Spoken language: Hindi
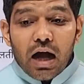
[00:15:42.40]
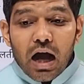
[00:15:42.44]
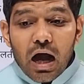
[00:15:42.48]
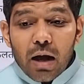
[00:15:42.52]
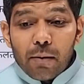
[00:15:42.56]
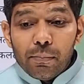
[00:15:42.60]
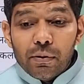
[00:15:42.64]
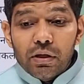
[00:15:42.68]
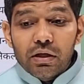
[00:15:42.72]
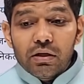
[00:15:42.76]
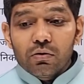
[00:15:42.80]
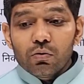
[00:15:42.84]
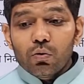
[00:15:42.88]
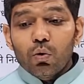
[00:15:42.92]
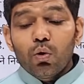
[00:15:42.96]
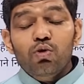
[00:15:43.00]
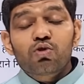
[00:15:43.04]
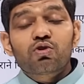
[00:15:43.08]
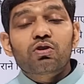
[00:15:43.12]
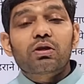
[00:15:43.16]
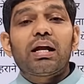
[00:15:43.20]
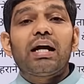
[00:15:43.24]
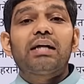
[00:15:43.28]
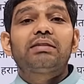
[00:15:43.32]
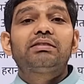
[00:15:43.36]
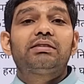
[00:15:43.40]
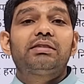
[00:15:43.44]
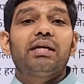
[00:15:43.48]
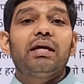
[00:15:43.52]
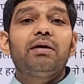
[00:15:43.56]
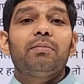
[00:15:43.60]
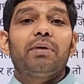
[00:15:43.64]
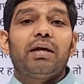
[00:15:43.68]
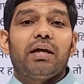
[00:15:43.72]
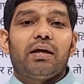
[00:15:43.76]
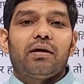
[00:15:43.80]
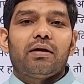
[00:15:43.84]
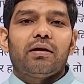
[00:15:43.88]
अब उस राज्य
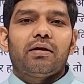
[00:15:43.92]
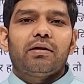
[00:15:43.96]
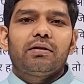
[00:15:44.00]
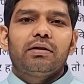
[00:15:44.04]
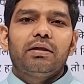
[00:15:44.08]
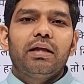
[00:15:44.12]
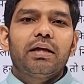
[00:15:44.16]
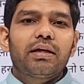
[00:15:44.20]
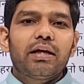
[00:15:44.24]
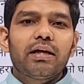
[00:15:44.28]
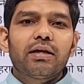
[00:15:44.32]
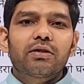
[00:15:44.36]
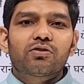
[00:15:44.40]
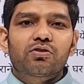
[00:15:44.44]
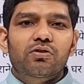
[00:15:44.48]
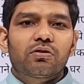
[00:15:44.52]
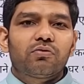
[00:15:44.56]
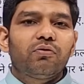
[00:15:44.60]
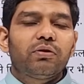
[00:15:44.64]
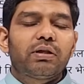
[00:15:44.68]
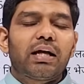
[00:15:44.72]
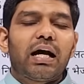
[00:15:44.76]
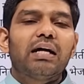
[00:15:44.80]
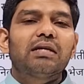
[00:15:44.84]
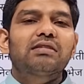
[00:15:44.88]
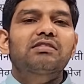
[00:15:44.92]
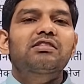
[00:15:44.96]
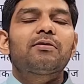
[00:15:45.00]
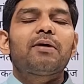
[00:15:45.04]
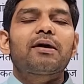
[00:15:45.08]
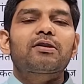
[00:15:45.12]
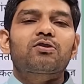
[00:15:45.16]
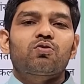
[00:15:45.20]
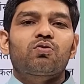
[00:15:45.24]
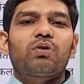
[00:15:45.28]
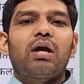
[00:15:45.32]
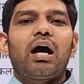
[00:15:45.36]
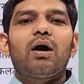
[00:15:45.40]
में देखिए
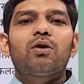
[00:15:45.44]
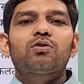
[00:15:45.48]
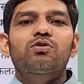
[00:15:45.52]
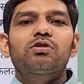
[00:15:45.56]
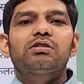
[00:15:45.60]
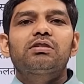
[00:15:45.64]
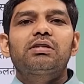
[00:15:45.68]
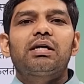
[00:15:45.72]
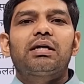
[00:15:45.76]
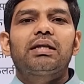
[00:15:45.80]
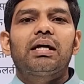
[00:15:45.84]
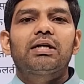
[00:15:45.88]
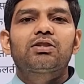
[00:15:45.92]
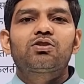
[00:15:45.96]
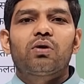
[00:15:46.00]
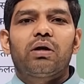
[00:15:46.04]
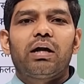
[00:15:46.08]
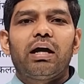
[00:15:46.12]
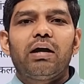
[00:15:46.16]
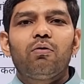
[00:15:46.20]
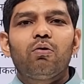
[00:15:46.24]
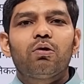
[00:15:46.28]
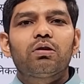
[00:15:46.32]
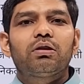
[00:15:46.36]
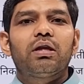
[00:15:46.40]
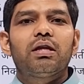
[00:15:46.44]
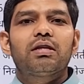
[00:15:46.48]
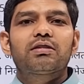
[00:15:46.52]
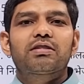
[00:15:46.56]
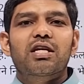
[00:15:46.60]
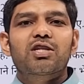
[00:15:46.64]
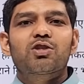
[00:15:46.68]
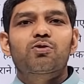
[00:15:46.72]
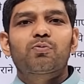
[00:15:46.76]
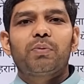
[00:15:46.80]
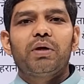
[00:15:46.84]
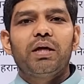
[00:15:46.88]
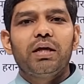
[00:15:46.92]
विधानसभा चुनाव से ज़्यादा जो है वो
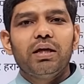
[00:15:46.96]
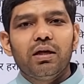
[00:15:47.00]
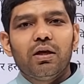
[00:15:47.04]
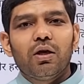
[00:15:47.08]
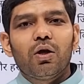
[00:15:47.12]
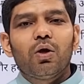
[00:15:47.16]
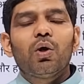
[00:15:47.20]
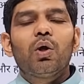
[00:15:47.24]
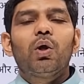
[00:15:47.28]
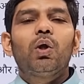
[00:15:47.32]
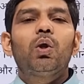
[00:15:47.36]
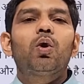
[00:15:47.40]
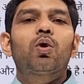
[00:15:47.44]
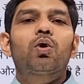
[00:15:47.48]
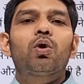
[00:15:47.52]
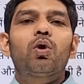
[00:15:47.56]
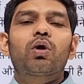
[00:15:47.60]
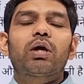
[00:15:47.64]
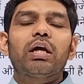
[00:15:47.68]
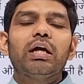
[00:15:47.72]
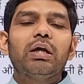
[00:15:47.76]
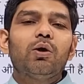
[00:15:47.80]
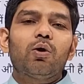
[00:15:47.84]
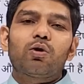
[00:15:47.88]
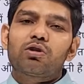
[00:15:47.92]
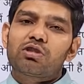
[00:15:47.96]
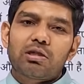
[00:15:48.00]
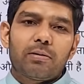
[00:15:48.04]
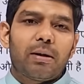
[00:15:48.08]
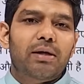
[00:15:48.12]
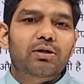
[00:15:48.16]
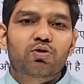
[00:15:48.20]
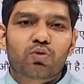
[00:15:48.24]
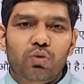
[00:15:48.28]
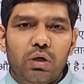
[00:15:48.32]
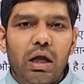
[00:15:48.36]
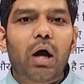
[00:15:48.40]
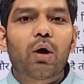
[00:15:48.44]
दिलचस्पी लोगों की लोकसभा
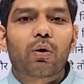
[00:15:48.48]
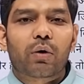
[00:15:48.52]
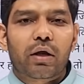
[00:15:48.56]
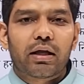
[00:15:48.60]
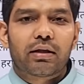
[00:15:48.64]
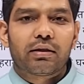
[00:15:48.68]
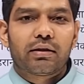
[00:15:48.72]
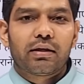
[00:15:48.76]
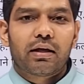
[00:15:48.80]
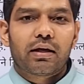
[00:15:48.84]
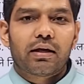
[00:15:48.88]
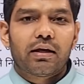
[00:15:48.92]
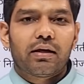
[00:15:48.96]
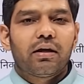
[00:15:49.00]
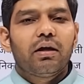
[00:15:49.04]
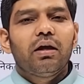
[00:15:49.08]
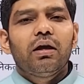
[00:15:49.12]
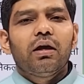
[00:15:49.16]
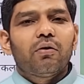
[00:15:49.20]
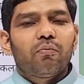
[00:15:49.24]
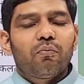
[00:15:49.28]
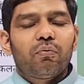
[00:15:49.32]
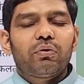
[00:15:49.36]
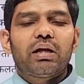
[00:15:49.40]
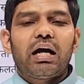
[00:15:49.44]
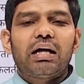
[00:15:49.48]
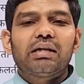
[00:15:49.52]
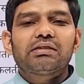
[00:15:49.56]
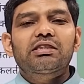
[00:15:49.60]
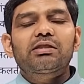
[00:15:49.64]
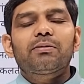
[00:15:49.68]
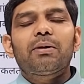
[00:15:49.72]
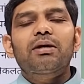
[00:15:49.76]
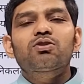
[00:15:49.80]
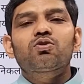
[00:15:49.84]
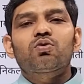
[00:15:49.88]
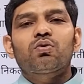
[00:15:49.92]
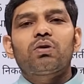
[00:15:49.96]
चुनाव के अंदर है
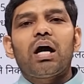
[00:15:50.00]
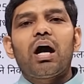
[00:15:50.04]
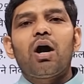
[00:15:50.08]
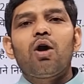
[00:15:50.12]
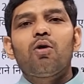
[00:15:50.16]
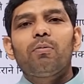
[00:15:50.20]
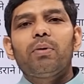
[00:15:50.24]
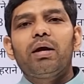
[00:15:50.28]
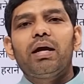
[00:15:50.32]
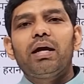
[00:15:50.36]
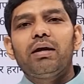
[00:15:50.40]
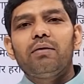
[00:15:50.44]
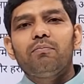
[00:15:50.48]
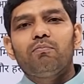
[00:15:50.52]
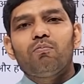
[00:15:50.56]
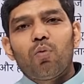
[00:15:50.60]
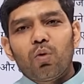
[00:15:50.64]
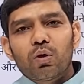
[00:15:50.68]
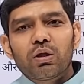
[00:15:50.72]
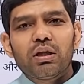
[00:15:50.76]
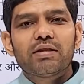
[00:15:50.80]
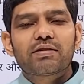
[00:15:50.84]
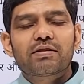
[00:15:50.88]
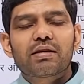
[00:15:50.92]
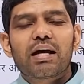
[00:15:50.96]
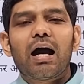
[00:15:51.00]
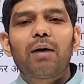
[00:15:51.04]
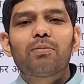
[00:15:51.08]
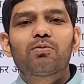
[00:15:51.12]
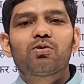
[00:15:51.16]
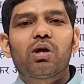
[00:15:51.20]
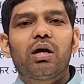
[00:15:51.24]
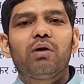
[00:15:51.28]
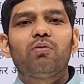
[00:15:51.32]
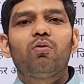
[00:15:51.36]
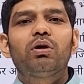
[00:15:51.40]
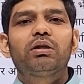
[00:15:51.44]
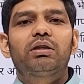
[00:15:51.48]
विधानसभा चुनाव में मोदी साहब
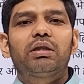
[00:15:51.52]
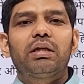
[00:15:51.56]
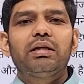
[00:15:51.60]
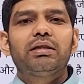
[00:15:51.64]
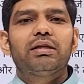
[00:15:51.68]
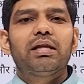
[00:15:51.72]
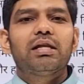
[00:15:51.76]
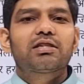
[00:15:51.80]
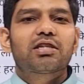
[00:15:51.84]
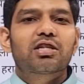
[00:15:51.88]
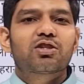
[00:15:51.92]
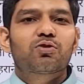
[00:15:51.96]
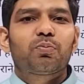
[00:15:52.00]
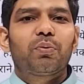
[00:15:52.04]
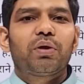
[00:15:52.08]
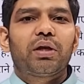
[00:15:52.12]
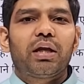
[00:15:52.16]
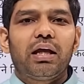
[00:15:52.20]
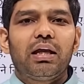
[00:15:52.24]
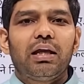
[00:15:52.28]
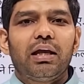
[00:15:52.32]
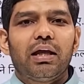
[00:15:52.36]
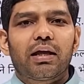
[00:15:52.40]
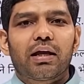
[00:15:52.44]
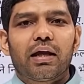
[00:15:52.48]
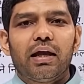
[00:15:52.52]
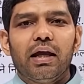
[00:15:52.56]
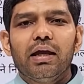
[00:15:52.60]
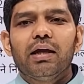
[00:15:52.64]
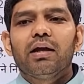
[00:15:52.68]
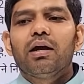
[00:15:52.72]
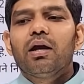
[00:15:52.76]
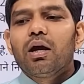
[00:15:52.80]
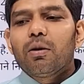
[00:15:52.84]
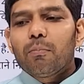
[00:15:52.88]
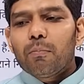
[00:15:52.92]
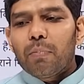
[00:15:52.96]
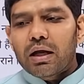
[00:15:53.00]
जो है वो इतनी दिलचस्पी नहीं ले रहे
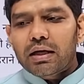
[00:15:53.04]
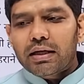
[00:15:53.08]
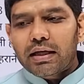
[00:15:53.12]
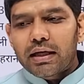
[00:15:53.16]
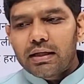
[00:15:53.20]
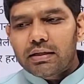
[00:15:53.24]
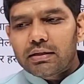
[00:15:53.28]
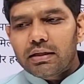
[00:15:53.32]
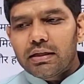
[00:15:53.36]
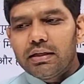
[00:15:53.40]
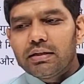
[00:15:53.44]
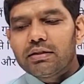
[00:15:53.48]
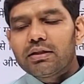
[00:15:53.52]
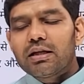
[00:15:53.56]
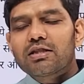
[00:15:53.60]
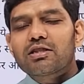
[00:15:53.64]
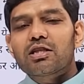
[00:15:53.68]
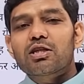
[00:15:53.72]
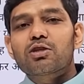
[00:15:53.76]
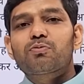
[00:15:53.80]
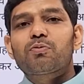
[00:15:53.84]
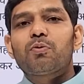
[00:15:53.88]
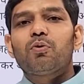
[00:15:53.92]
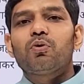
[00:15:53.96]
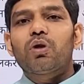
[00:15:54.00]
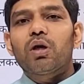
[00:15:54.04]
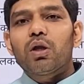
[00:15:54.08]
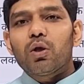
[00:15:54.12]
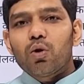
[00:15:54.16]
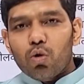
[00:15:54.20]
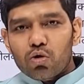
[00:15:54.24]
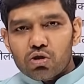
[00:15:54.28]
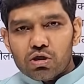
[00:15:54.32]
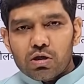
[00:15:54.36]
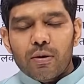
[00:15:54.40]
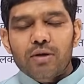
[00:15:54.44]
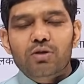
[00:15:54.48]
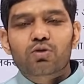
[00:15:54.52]
बल्कि इतनी दिलचस्पी उनकी
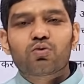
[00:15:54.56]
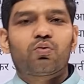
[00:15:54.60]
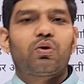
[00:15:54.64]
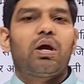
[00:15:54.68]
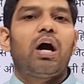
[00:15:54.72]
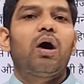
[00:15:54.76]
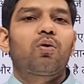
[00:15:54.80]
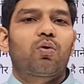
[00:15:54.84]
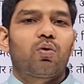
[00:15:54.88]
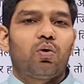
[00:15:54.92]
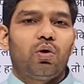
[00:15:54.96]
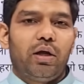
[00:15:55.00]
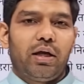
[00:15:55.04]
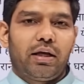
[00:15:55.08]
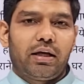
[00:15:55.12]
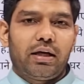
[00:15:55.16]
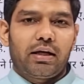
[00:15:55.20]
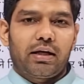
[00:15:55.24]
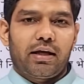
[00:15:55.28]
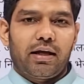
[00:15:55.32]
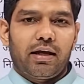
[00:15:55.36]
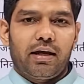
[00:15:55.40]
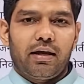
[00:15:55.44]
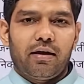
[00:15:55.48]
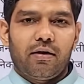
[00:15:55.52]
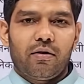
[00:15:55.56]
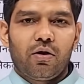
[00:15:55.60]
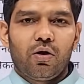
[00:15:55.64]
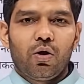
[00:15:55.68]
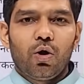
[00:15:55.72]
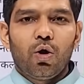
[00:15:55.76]
लोकसभा चुनाव को लेकर के है